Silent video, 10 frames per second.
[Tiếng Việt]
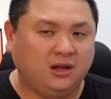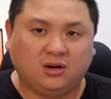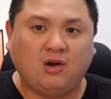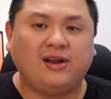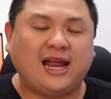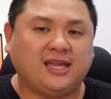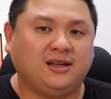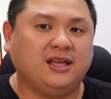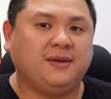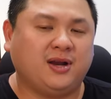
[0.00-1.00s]
đối với lại
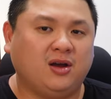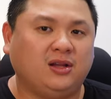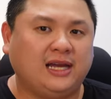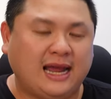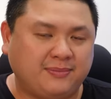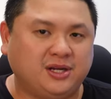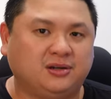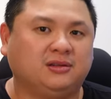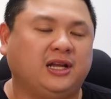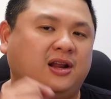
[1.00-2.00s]
những gì mà nó có thể làm
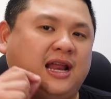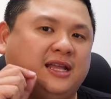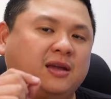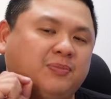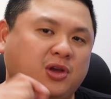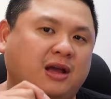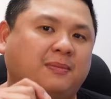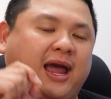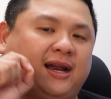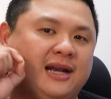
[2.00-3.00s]
được thì nó đã giúp cho
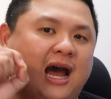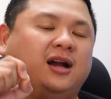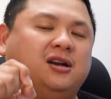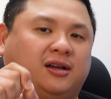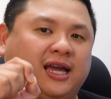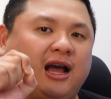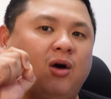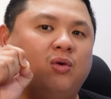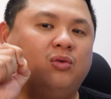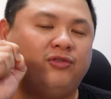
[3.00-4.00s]
các bạn đỡ được cái
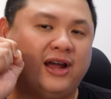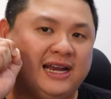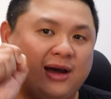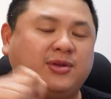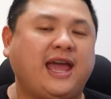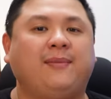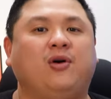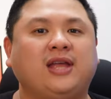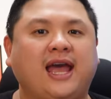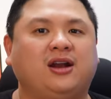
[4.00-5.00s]
khâu phải lau nhà
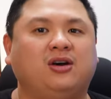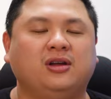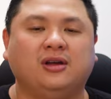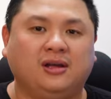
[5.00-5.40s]
mỗi ngày rồi